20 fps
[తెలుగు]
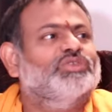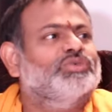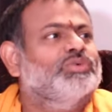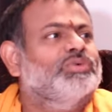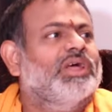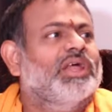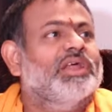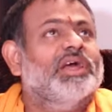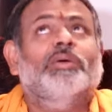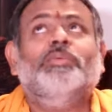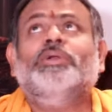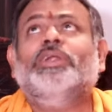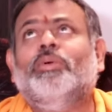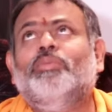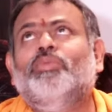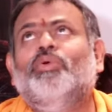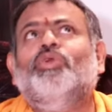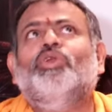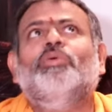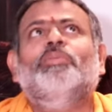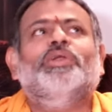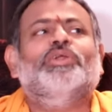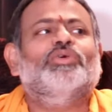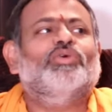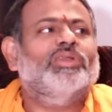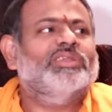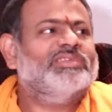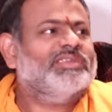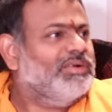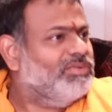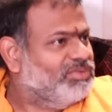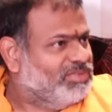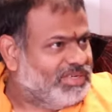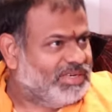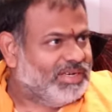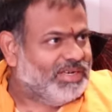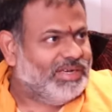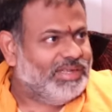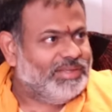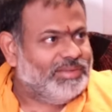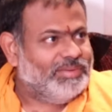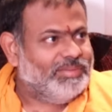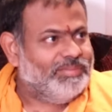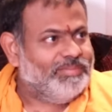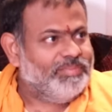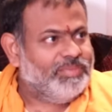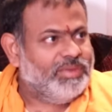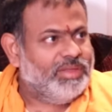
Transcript: చేసుకుంటారు కాబట్టి ఆ బోర్డులు పెట్టుకోవాల్సిన అవసరం లేదు